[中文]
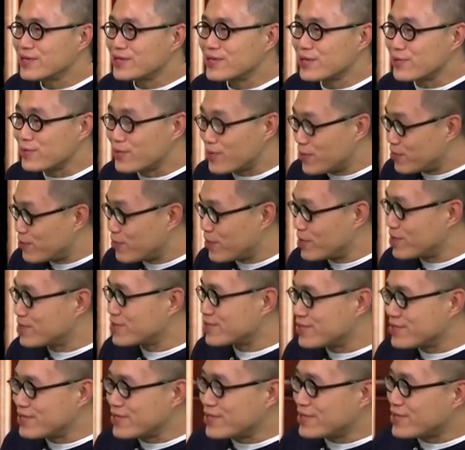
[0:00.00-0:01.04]
其实我
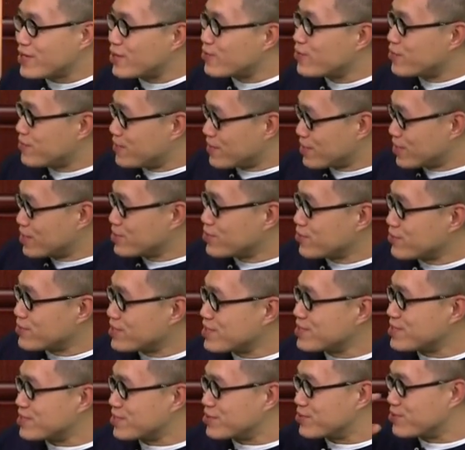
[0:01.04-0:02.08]
那天我们跟周
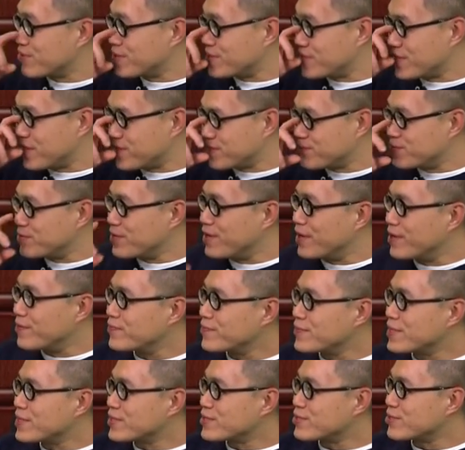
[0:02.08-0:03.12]
星驰做节目啊，
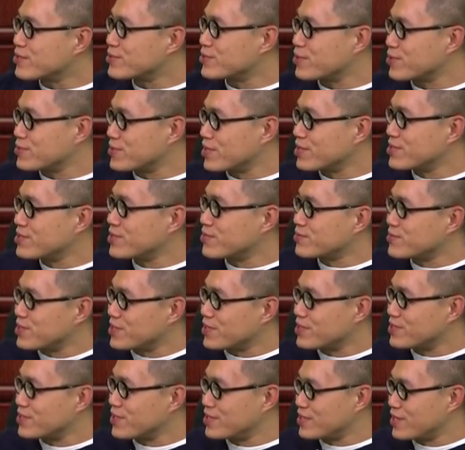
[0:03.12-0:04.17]
就是周星驰不
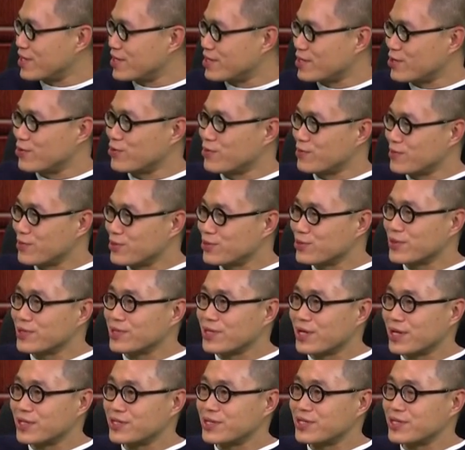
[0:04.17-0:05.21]
是那天跟我们
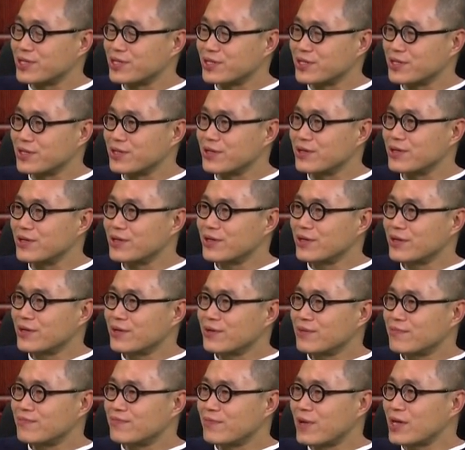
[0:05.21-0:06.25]
说，他其实
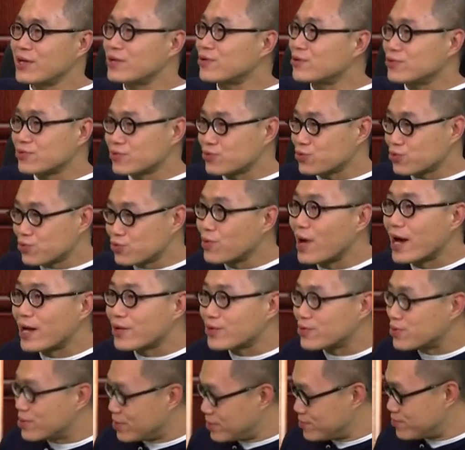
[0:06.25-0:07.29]
没有读
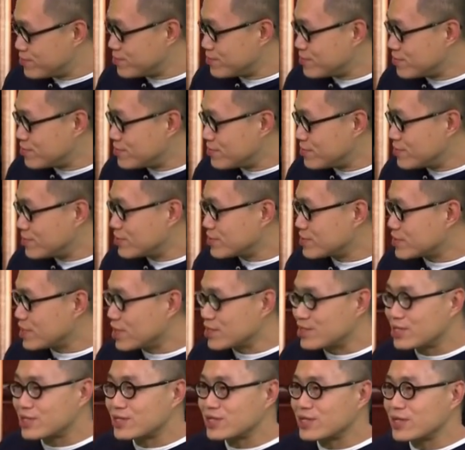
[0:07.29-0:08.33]
完过，对
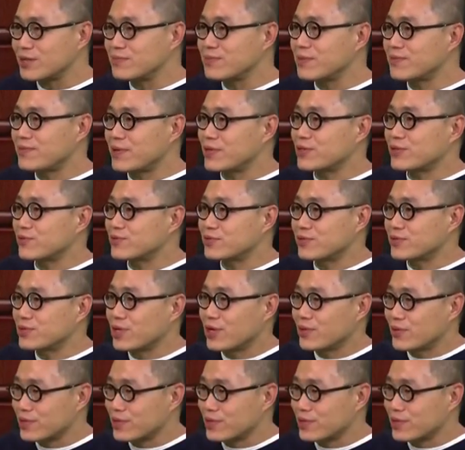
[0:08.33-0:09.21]
他其实根本没从头